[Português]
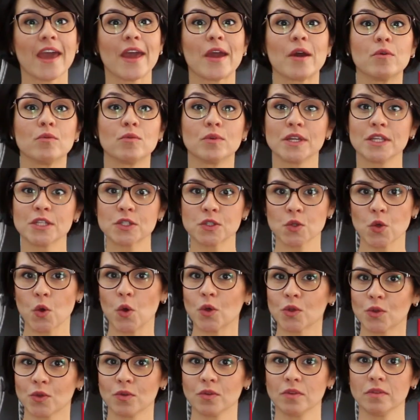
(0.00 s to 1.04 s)
É um
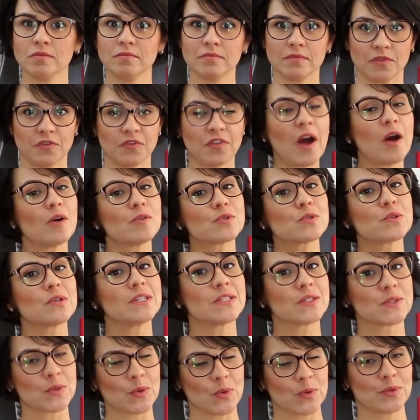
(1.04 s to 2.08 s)
risoto, falso
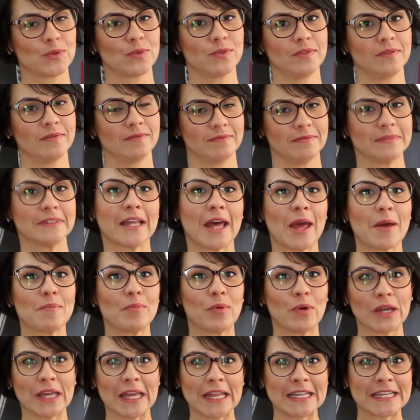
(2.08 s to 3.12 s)
risoto, né?
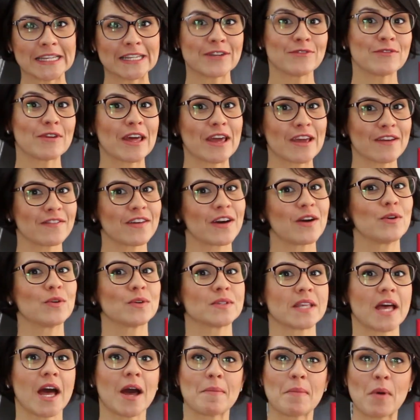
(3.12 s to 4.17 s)
Porque ele não leva
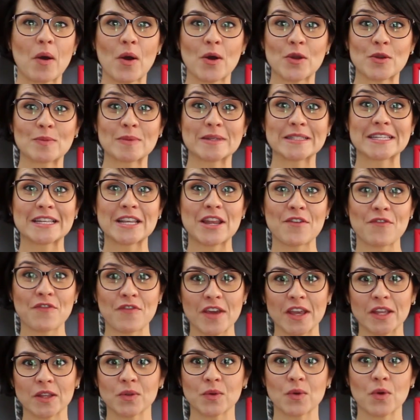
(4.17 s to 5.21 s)
arroz arbóreo, mas ele é
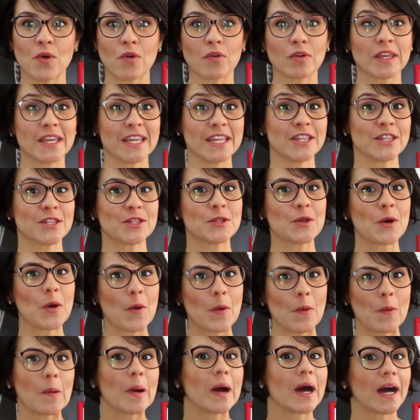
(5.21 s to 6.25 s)
feito com
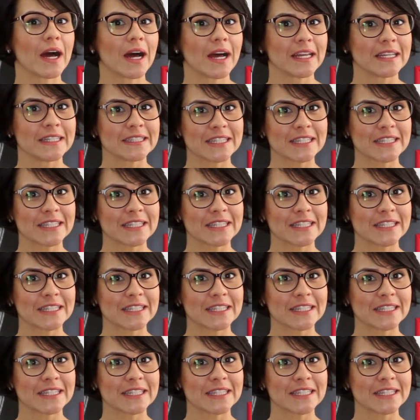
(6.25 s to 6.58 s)
quinoa.